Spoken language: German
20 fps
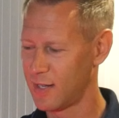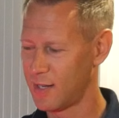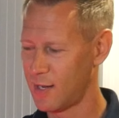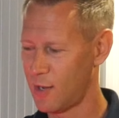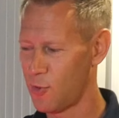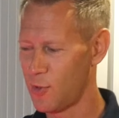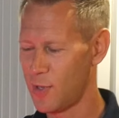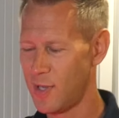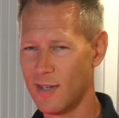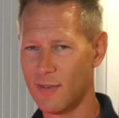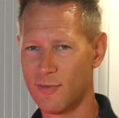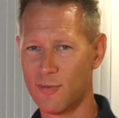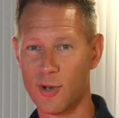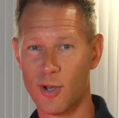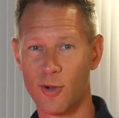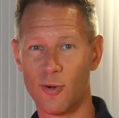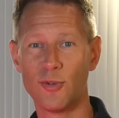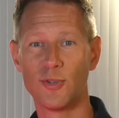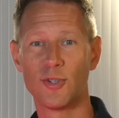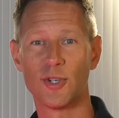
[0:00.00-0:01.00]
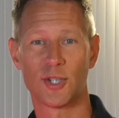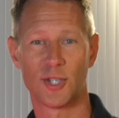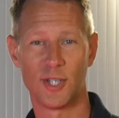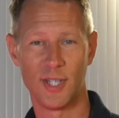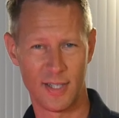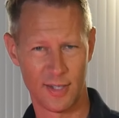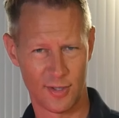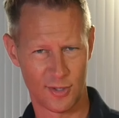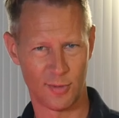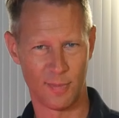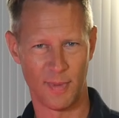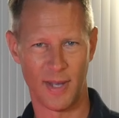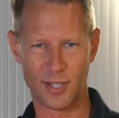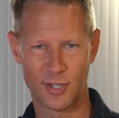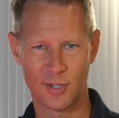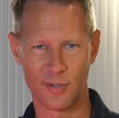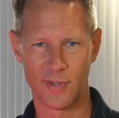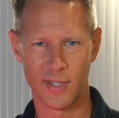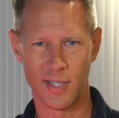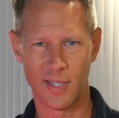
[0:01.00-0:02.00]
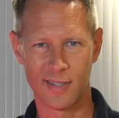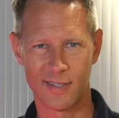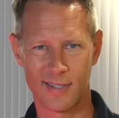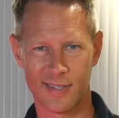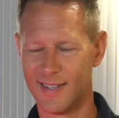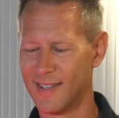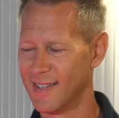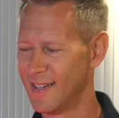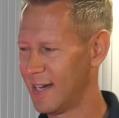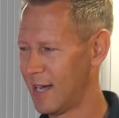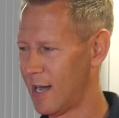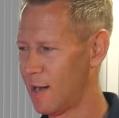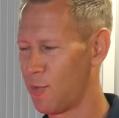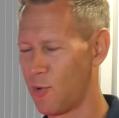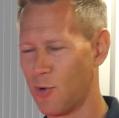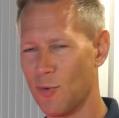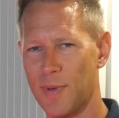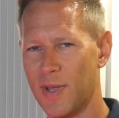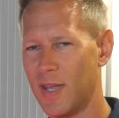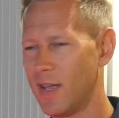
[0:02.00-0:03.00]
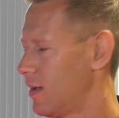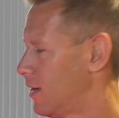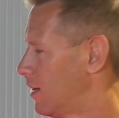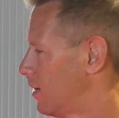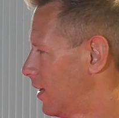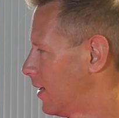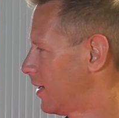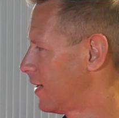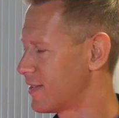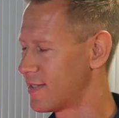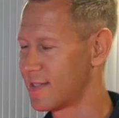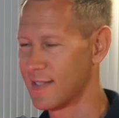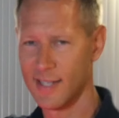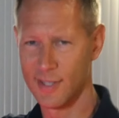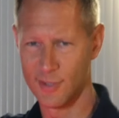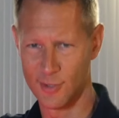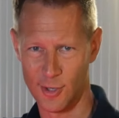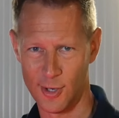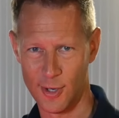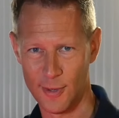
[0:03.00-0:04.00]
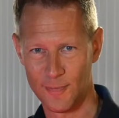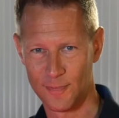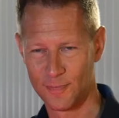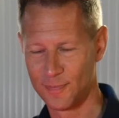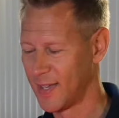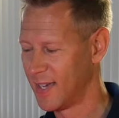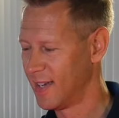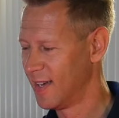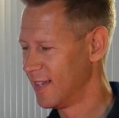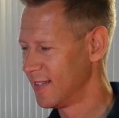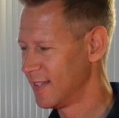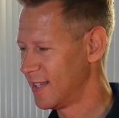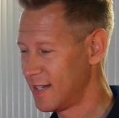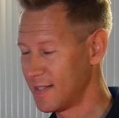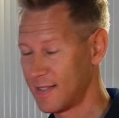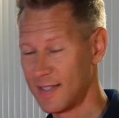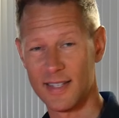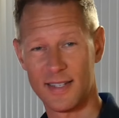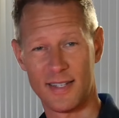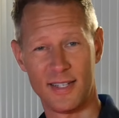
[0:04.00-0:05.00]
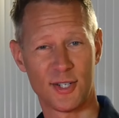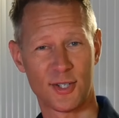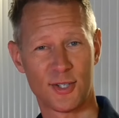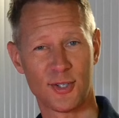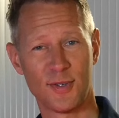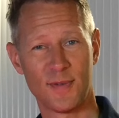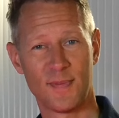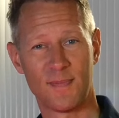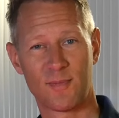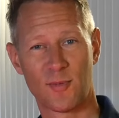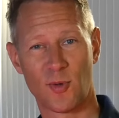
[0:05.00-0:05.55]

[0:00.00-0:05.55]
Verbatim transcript: wir genau hier, wo der Unterschied zum SUV ist, am Coupé an der C-Säule. Denn ihr seht hier schon,